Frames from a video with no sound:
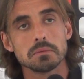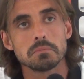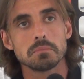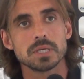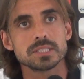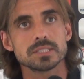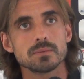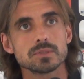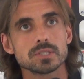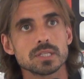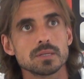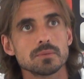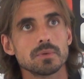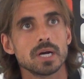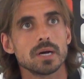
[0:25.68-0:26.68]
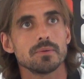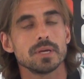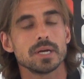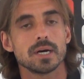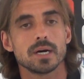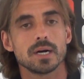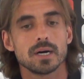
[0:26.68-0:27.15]
ma siamo stati
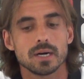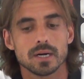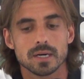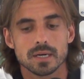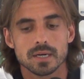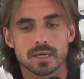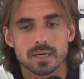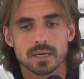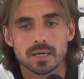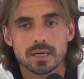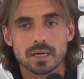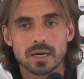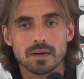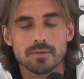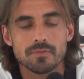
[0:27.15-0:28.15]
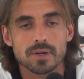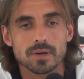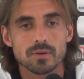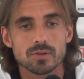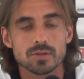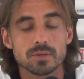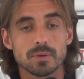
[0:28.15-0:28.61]
bravi a, a fare
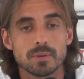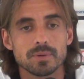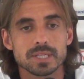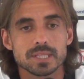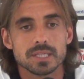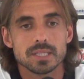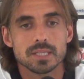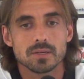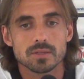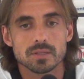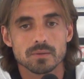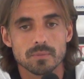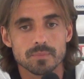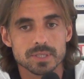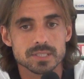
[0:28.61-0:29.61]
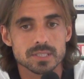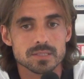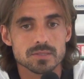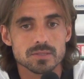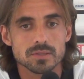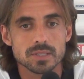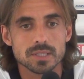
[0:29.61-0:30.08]
un'ottima partita, un'ottima
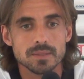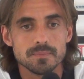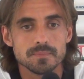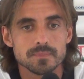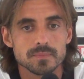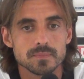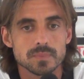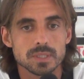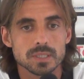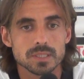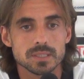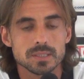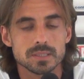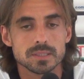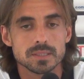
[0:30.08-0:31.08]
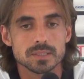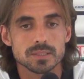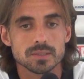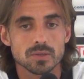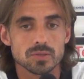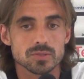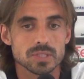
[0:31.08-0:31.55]
prestazione, eh,
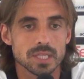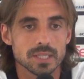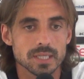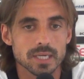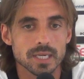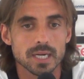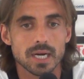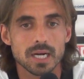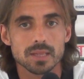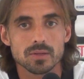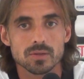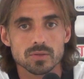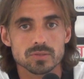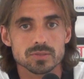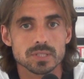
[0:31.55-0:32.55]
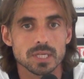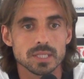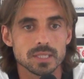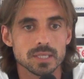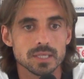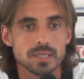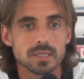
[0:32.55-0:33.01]
nonostante il caldo,
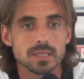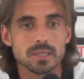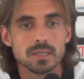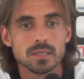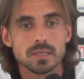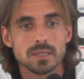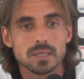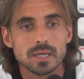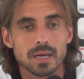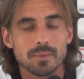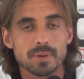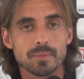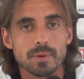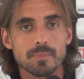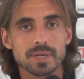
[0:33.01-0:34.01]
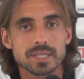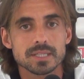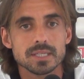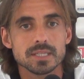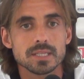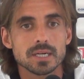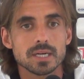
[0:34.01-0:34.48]
nonostante la prima
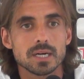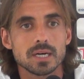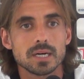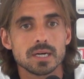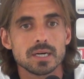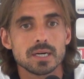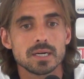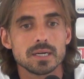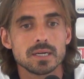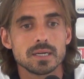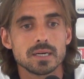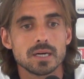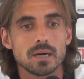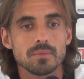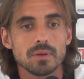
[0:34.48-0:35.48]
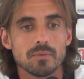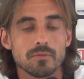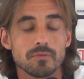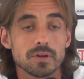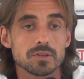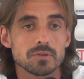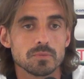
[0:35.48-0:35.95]
partita abbiamo
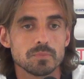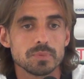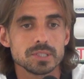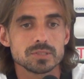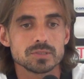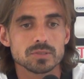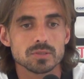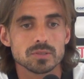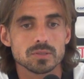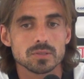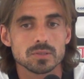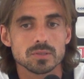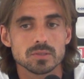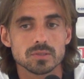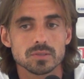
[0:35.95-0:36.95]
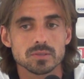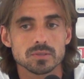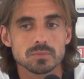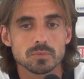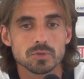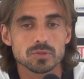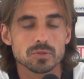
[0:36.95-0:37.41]
fatto penso
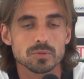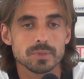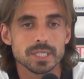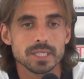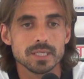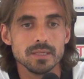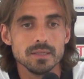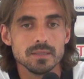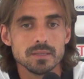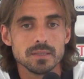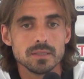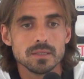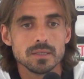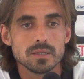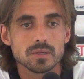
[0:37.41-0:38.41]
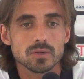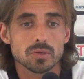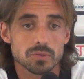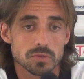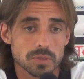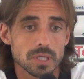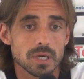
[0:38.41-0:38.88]
molto bene
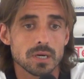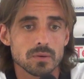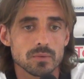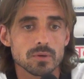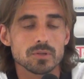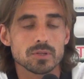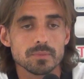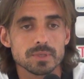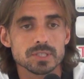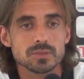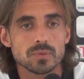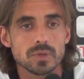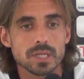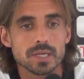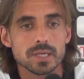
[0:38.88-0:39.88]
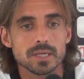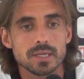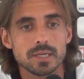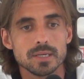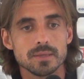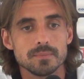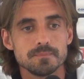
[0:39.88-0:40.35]
contro un'ottima squadra
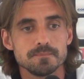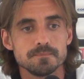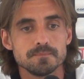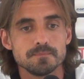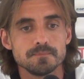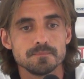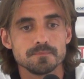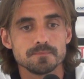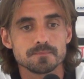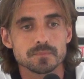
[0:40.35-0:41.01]
e, mm,